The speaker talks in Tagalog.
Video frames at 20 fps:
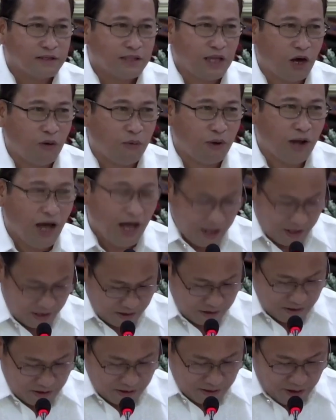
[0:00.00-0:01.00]
Tiyaw mo na.
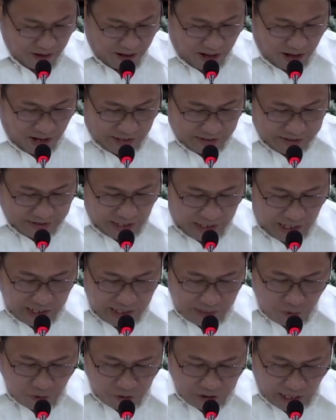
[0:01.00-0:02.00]
Sa
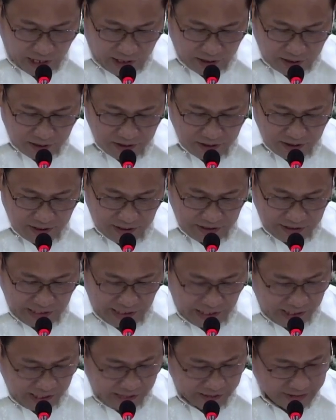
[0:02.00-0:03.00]
kalibutan,
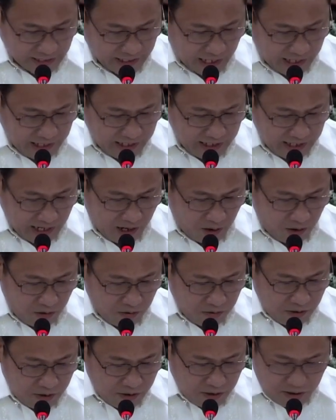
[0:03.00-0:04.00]
dili sa
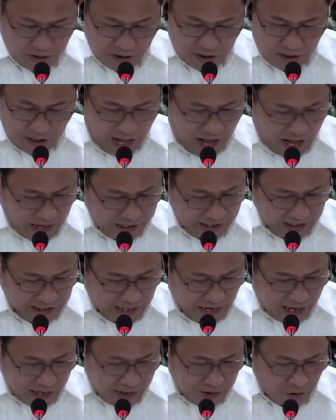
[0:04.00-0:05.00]
kalinaw ang
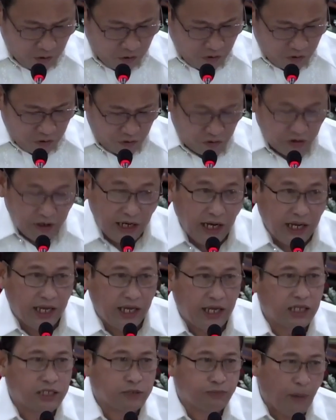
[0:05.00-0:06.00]
gidala ko
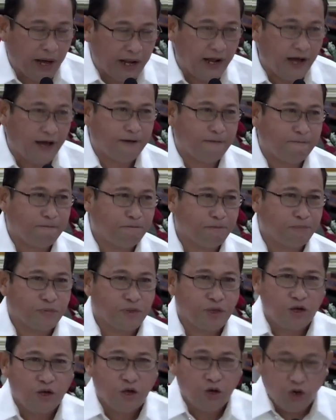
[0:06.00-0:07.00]
kundili espada.
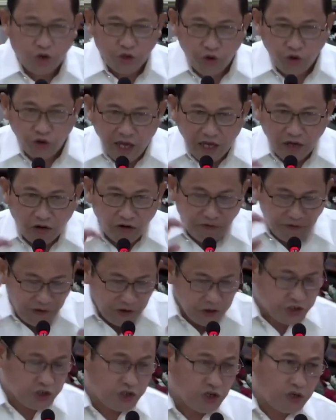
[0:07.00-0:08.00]
Dunay
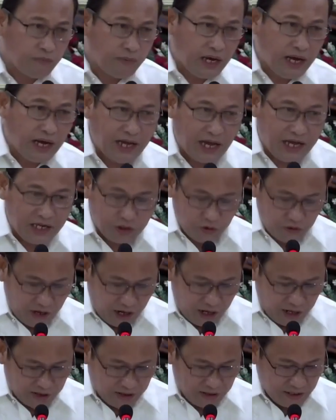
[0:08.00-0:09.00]
confusion mga
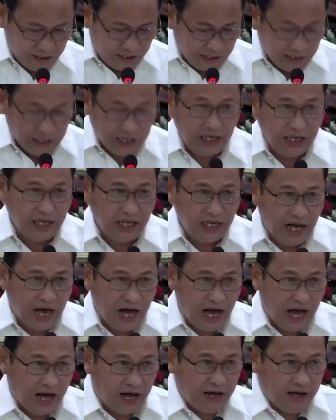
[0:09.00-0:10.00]
kaigsunan kini
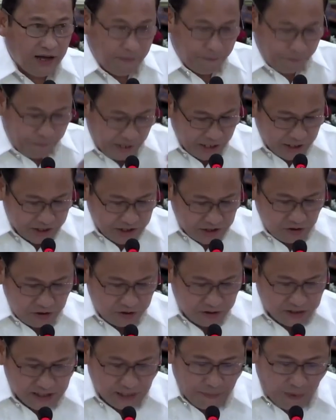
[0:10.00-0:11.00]
nga
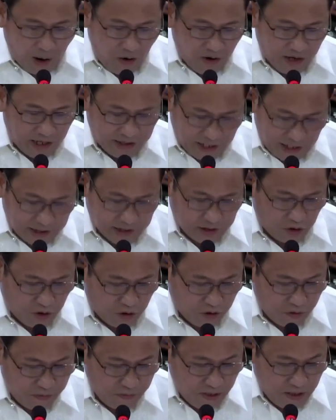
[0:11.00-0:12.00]
version sa mao nga
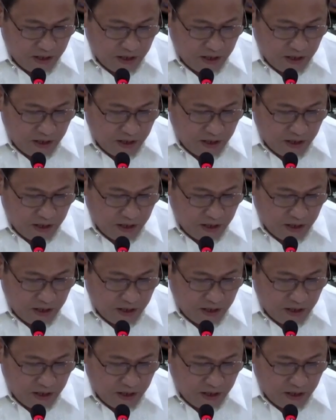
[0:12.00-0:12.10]
teksto.